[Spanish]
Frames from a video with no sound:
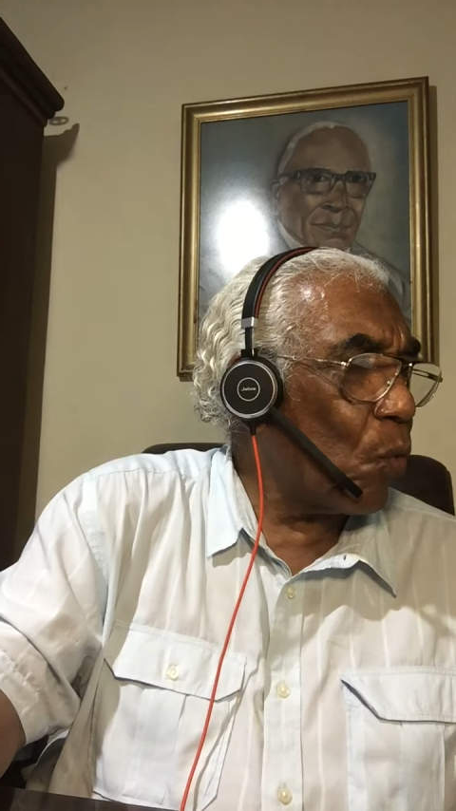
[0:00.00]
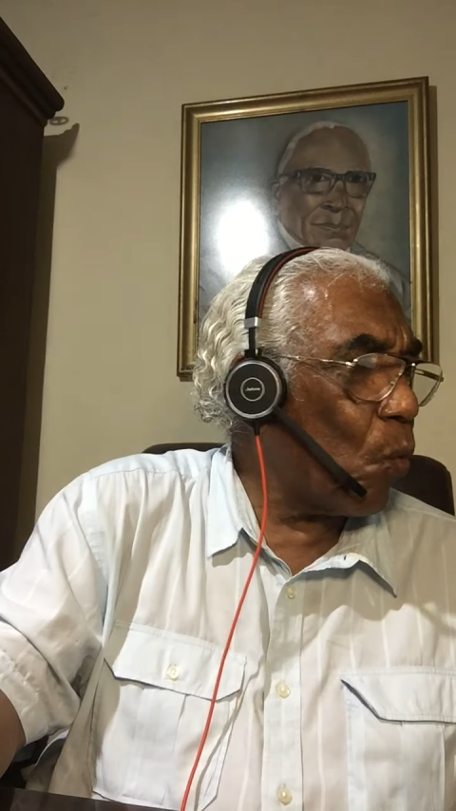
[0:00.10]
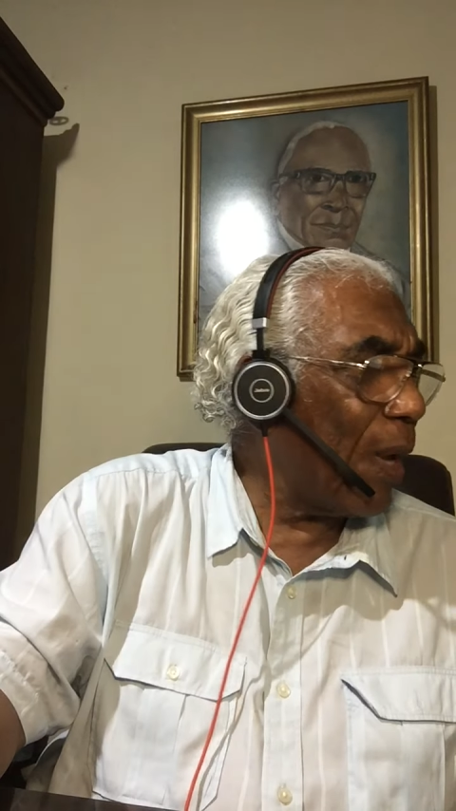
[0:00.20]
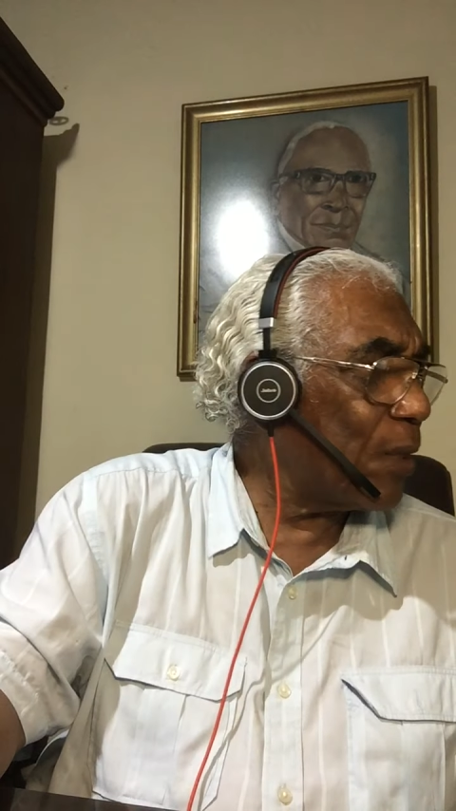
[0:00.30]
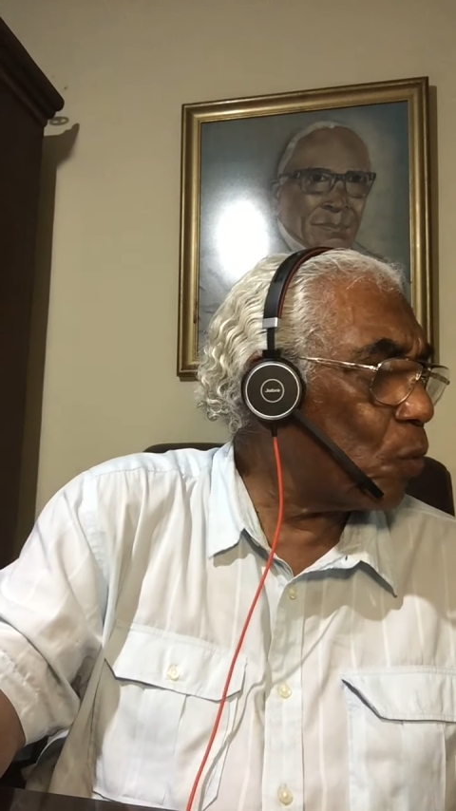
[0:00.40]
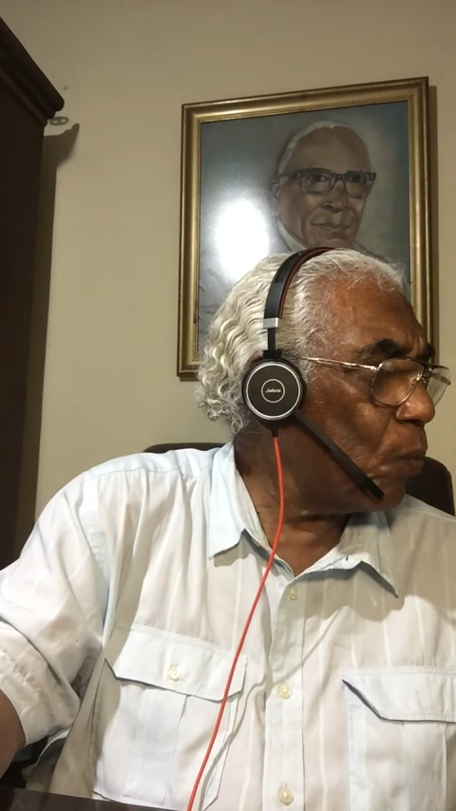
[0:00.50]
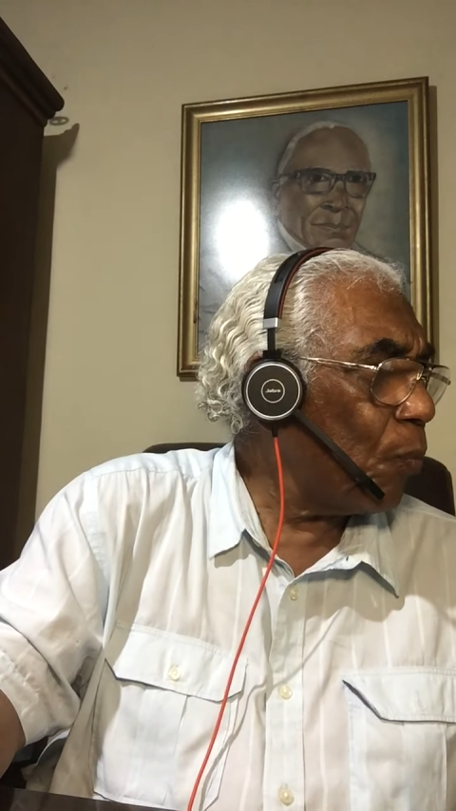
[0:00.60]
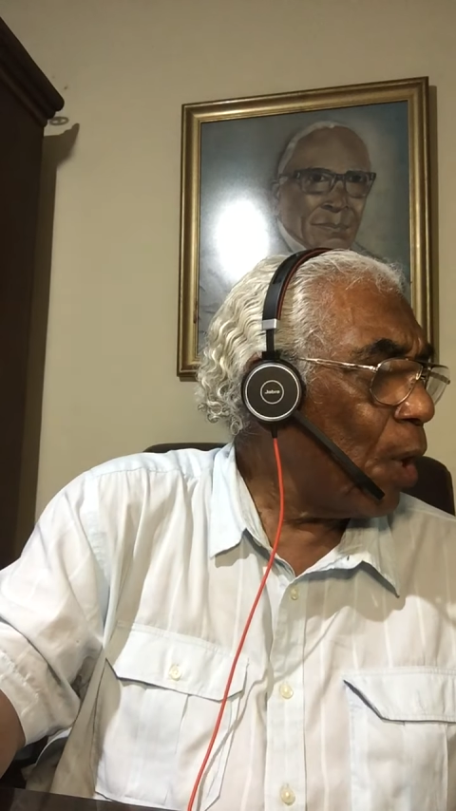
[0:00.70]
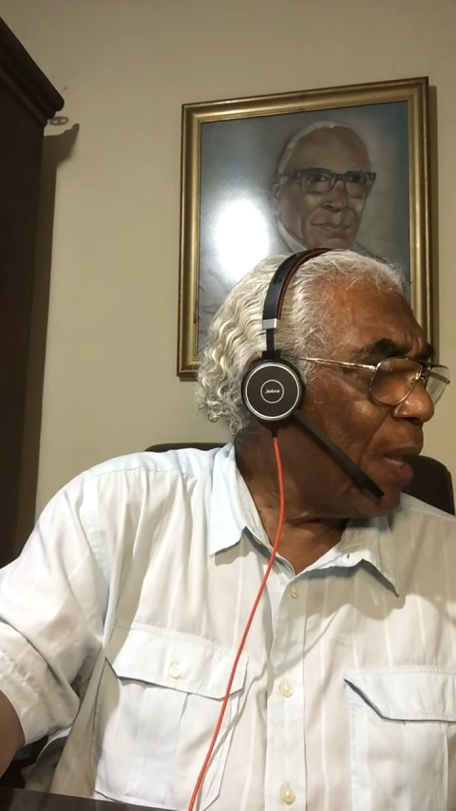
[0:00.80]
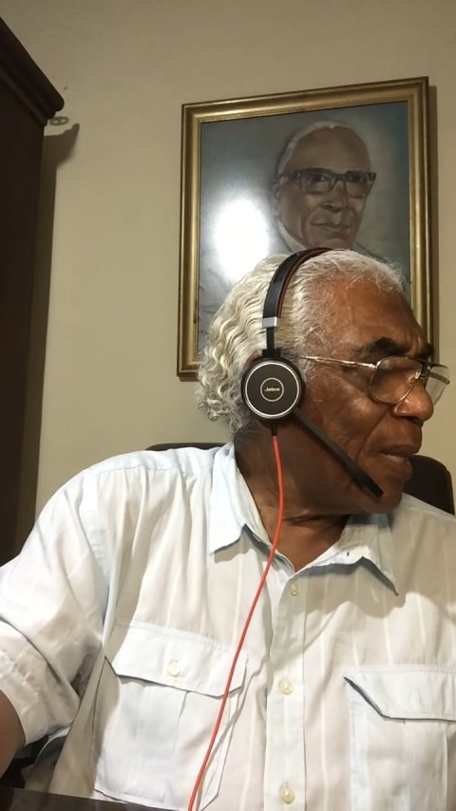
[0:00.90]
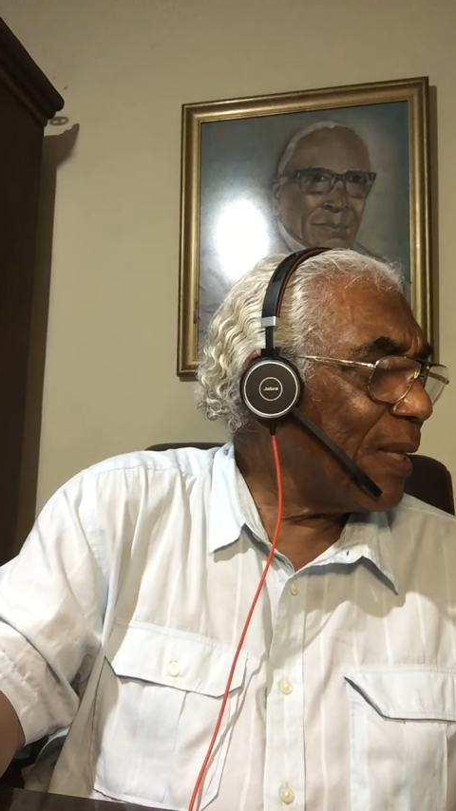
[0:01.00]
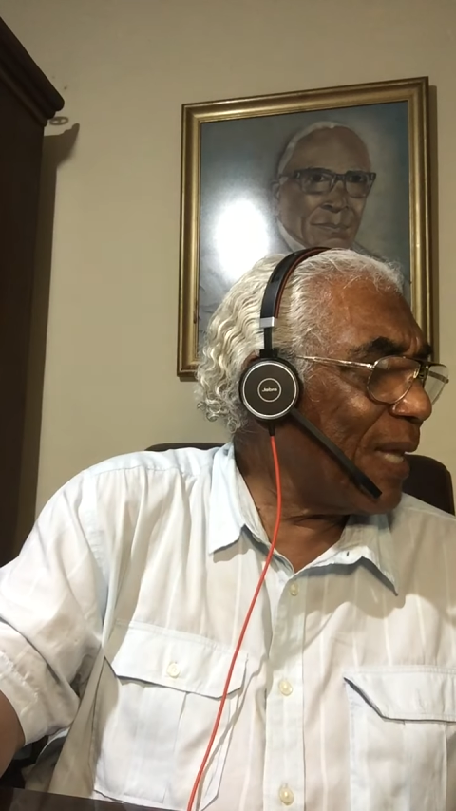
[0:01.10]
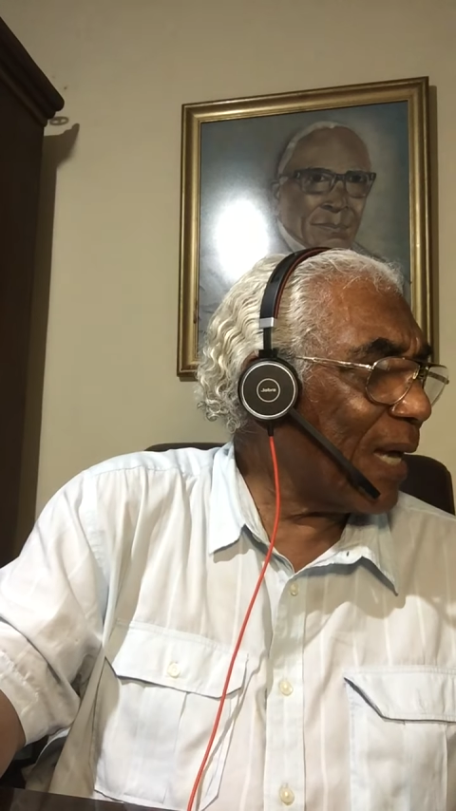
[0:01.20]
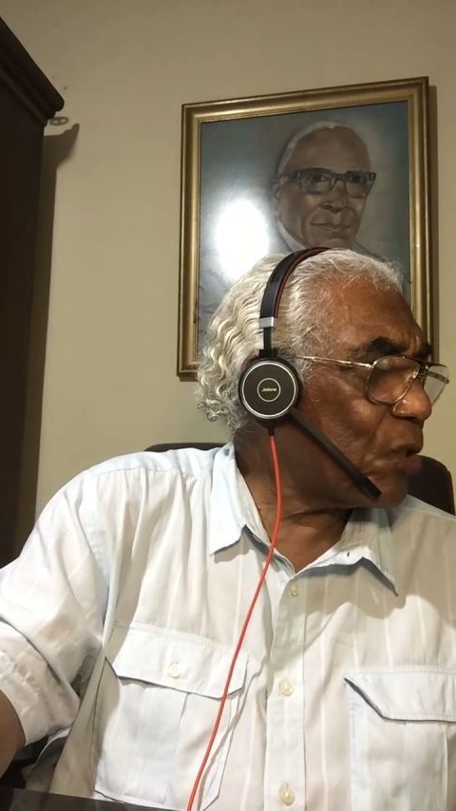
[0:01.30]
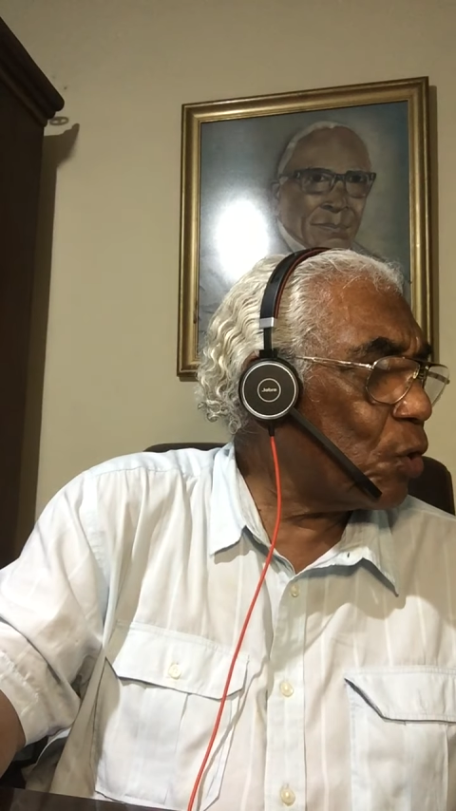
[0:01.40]
quantum
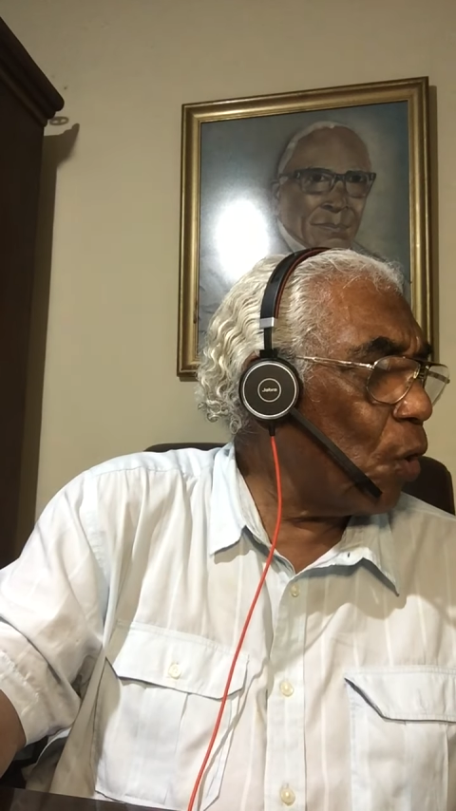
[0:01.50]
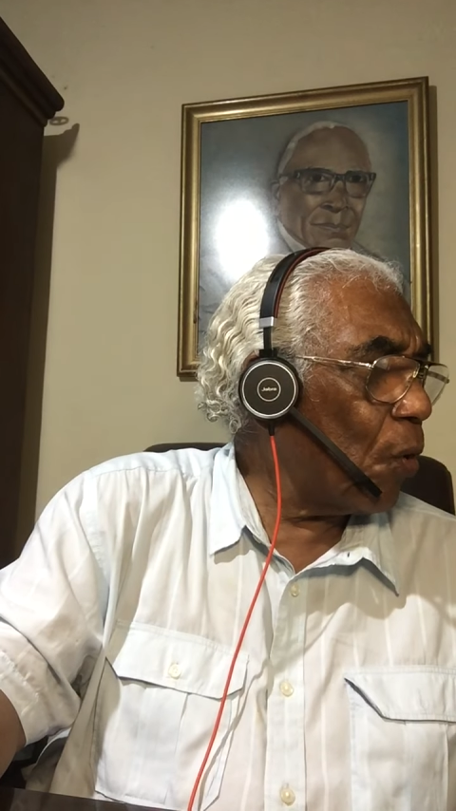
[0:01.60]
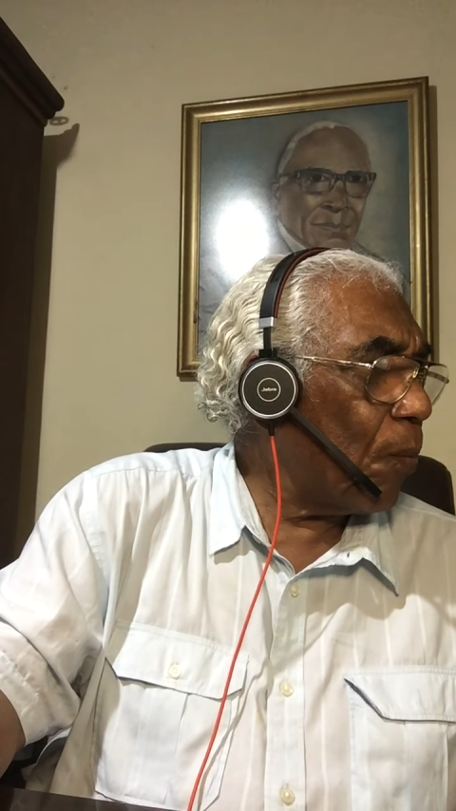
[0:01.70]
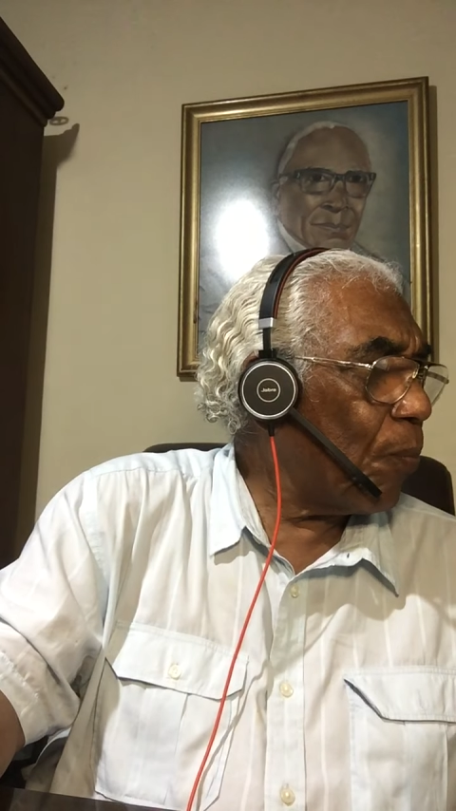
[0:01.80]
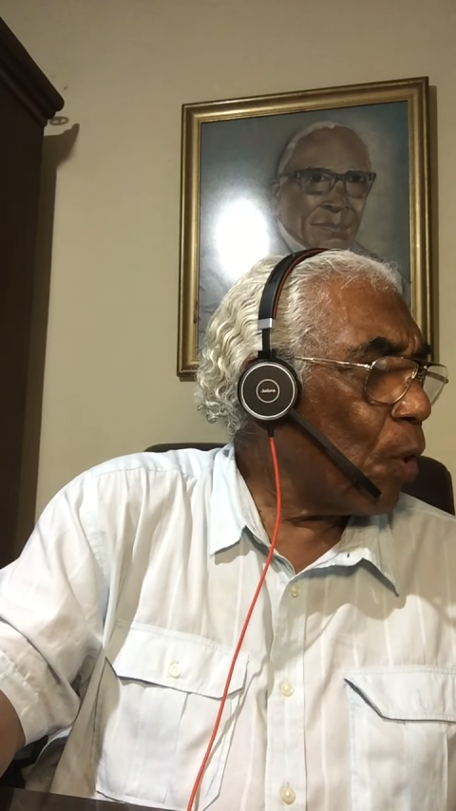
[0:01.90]
de acción,